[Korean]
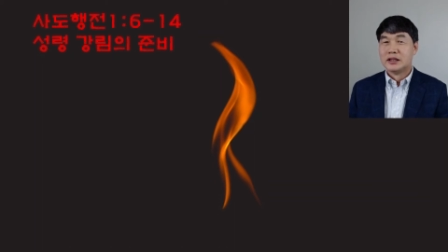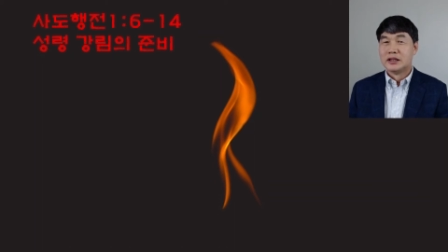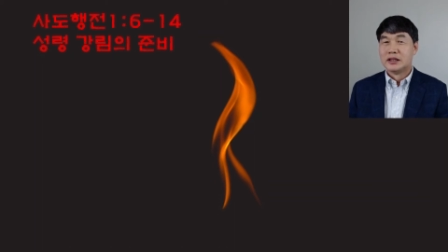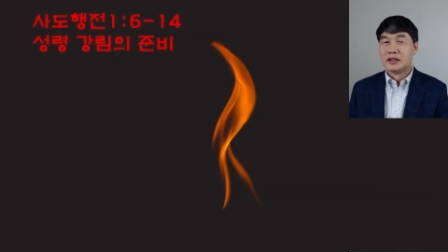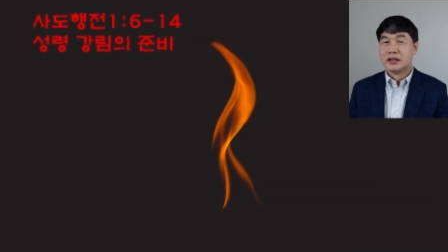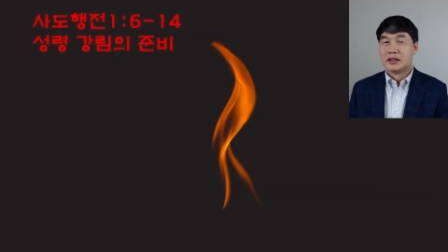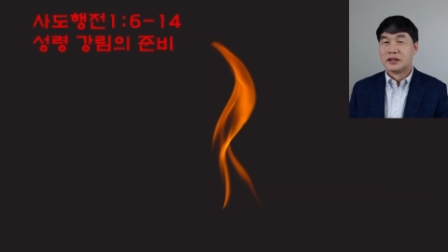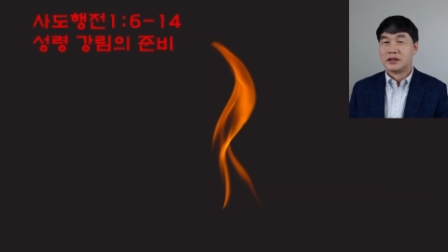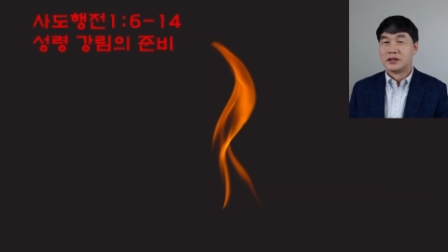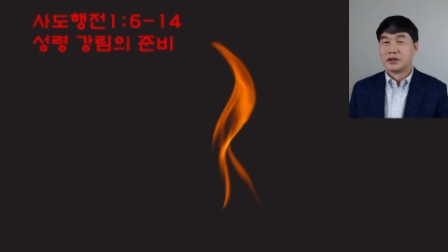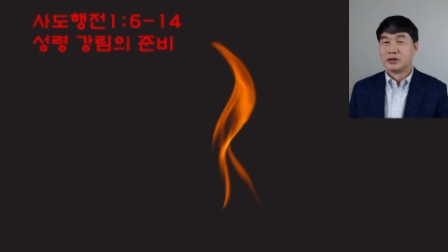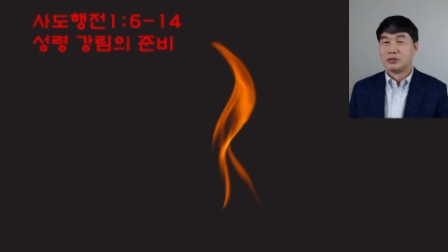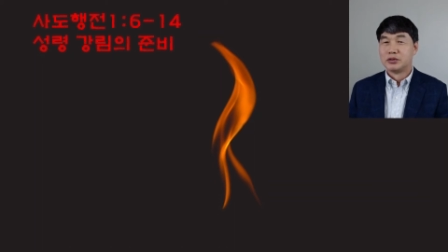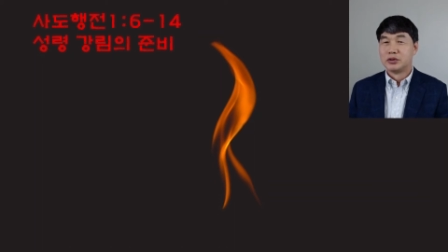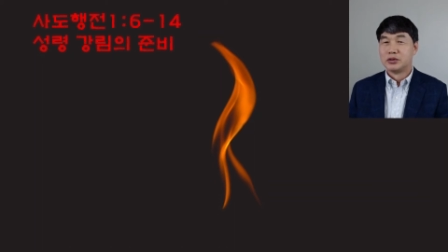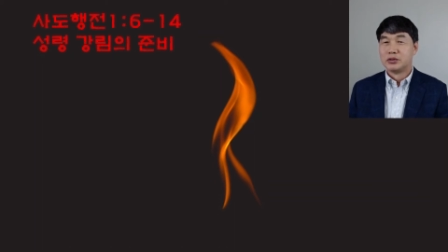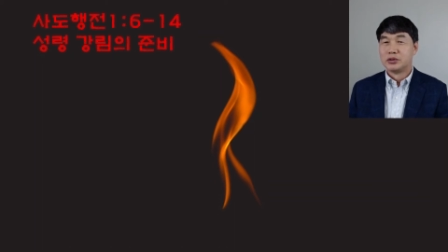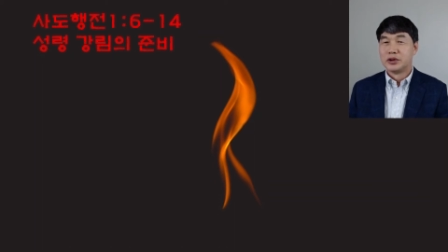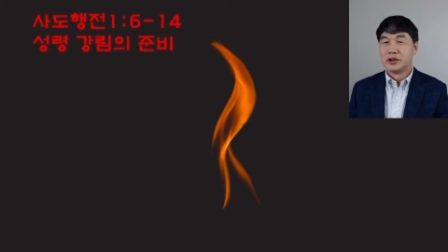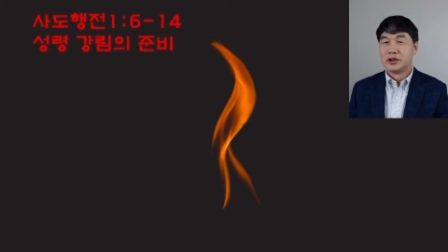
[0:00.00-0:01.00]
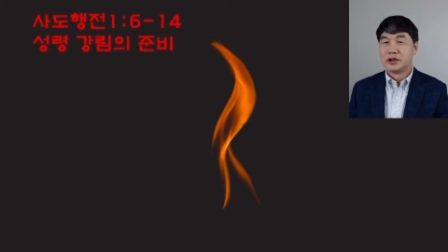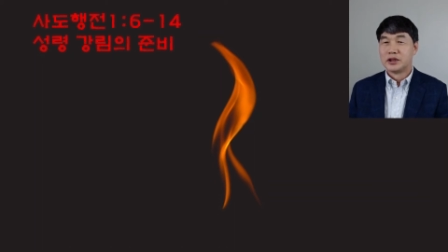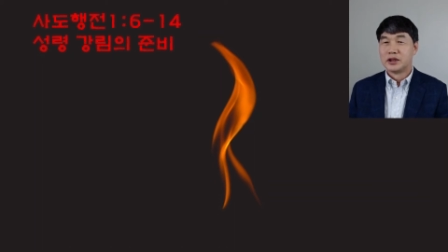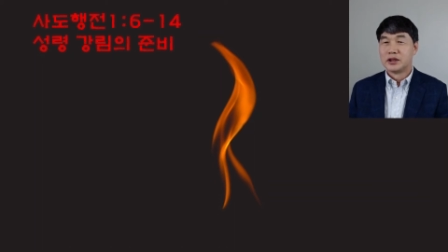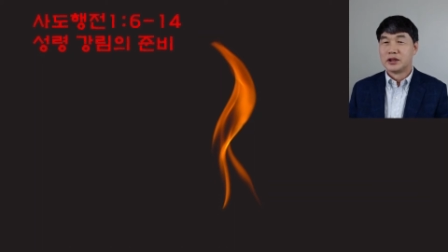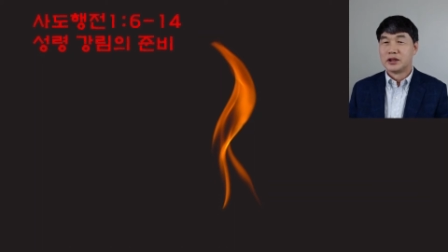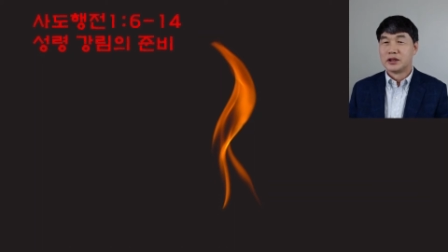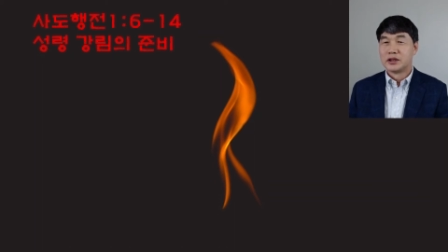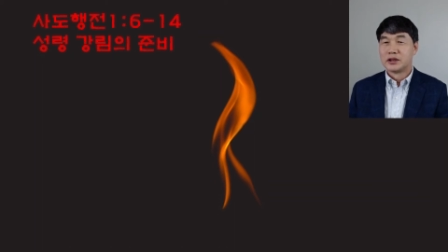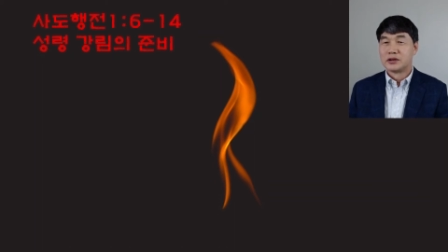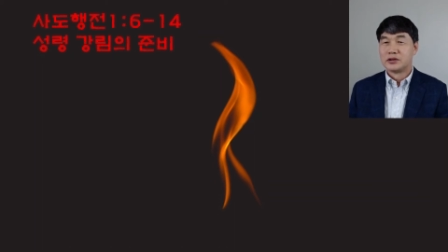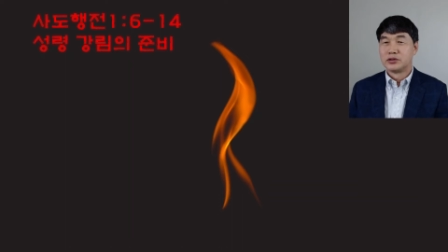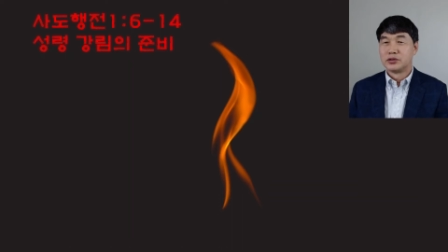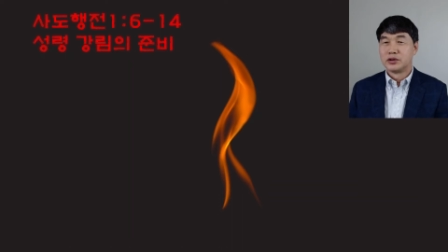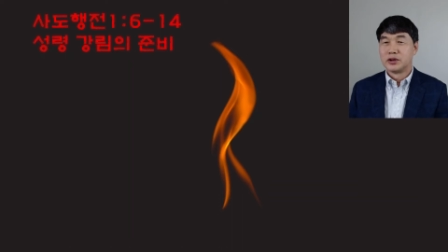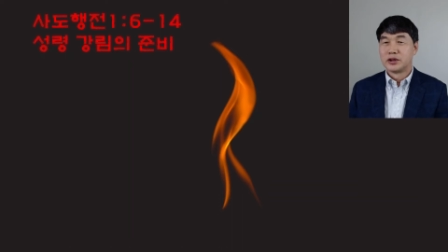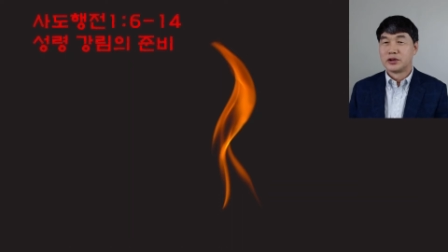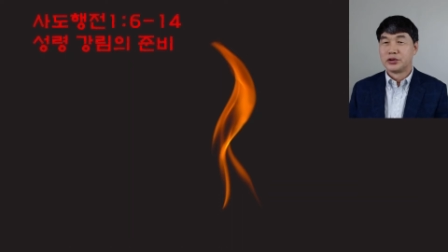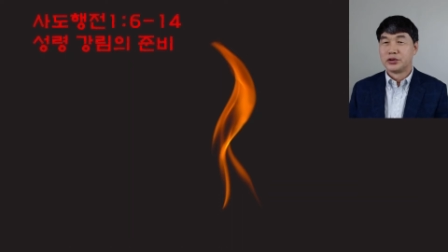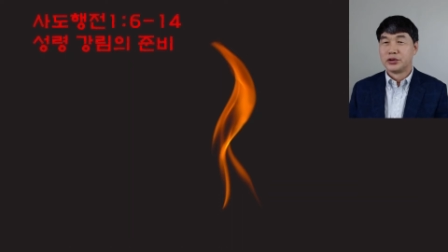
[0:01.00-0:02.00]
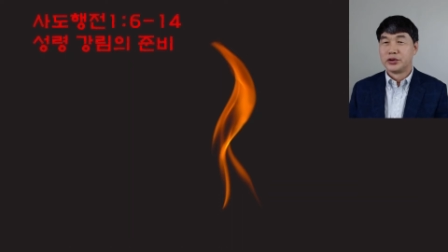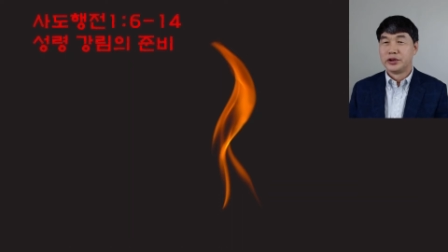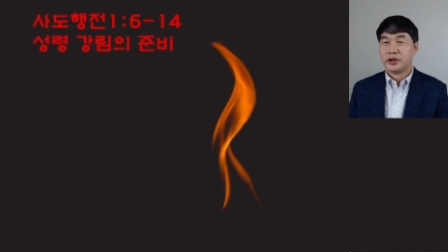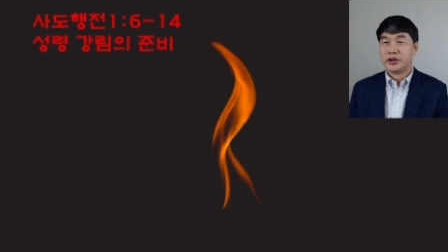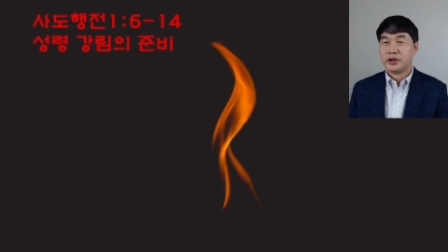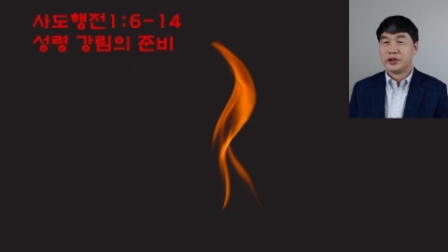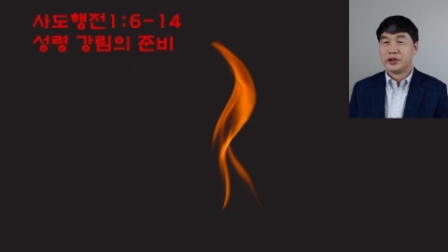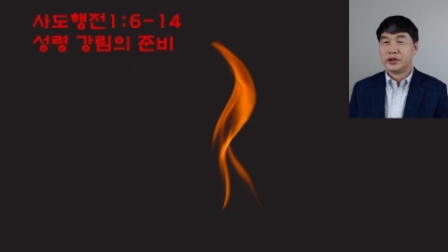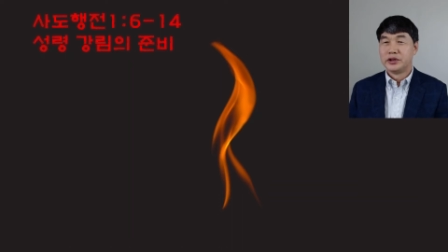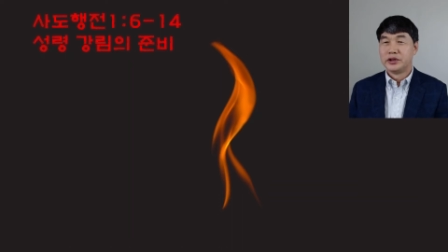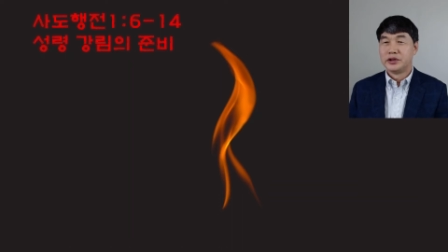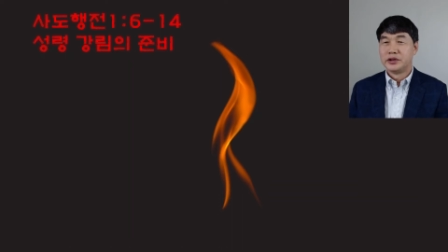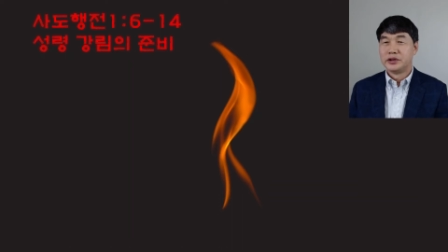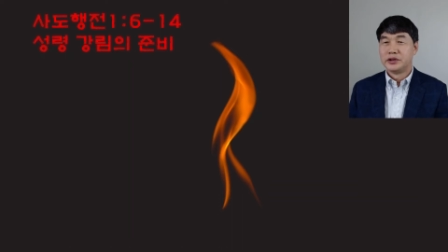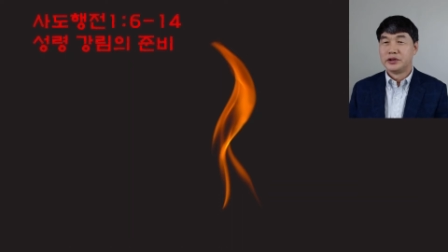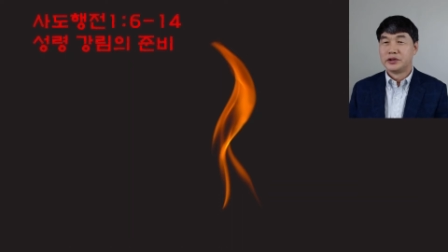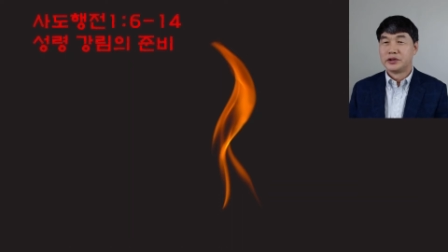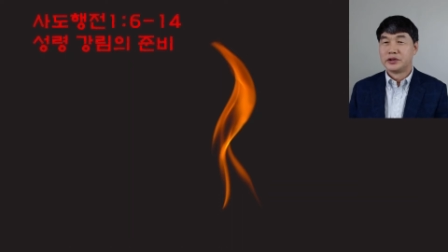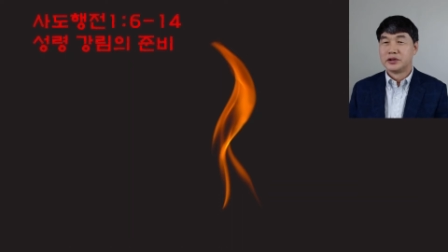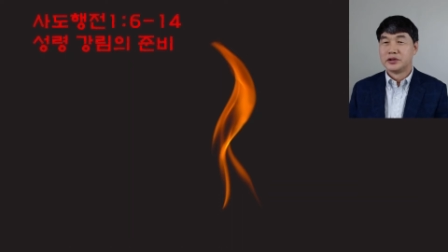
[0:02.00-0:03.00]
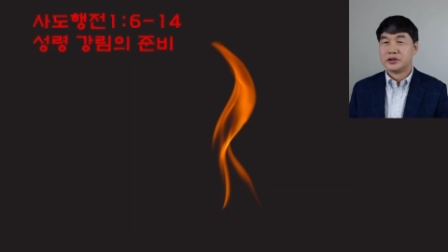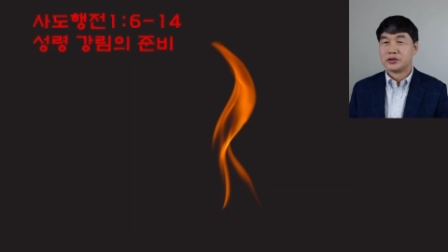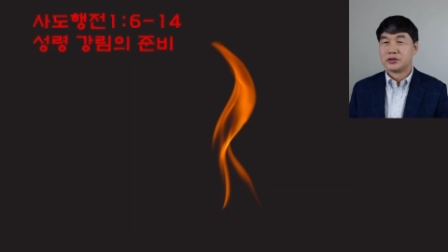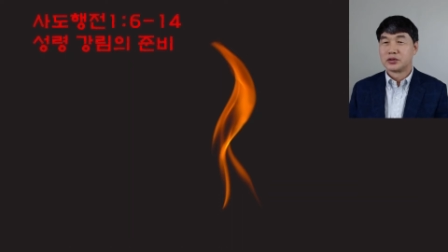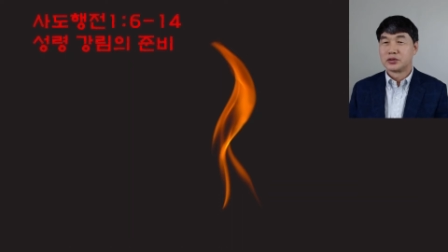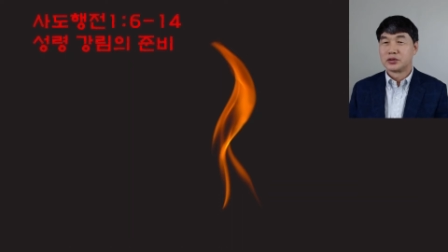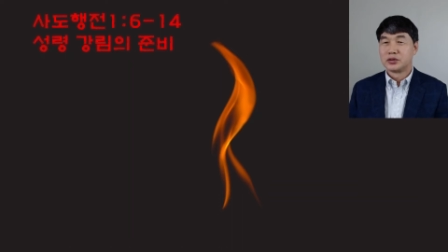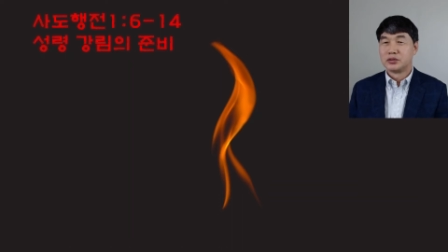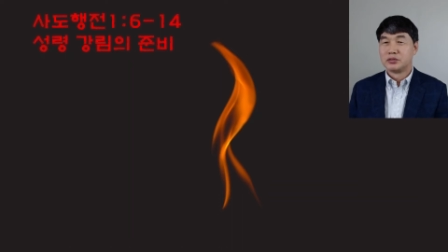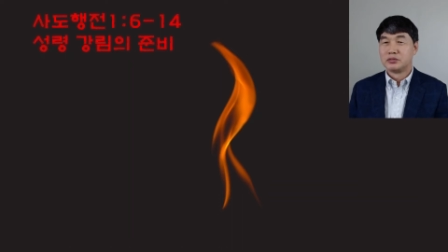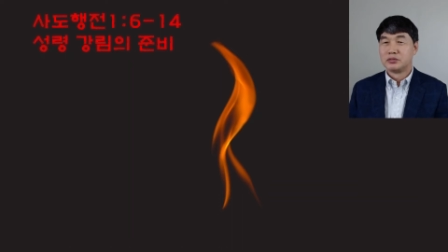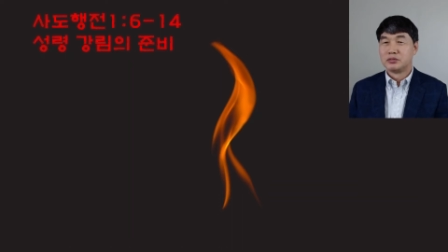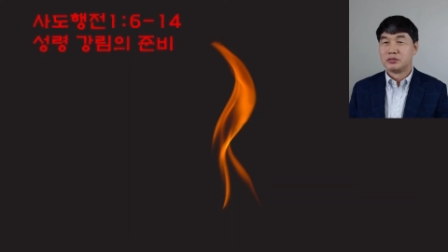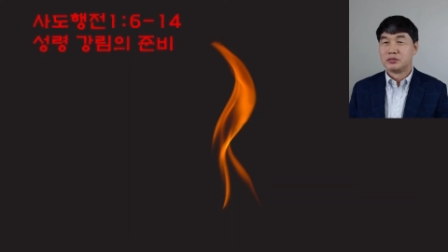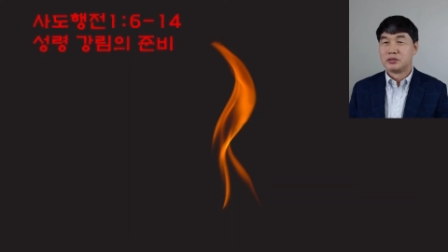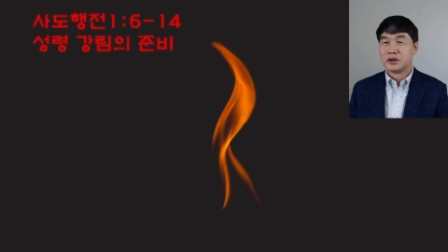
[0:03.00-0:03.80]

아, 여러분, 우리가 그동안 교회력을 조금